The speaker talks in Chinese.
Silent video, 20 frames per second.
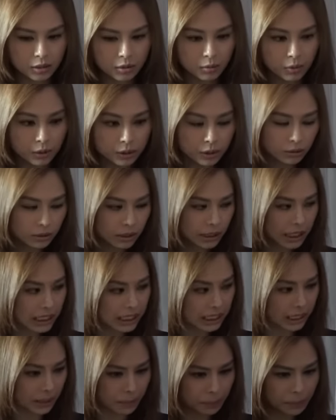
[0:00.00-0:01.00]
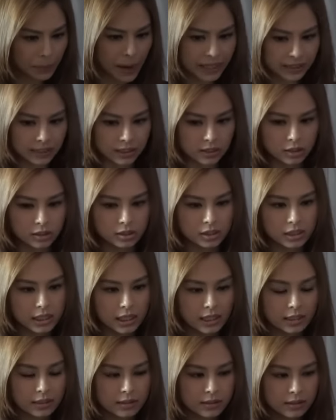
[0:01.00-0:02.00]
我用了一年半的时
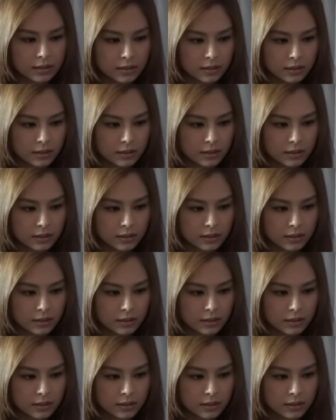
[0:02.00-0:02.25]
间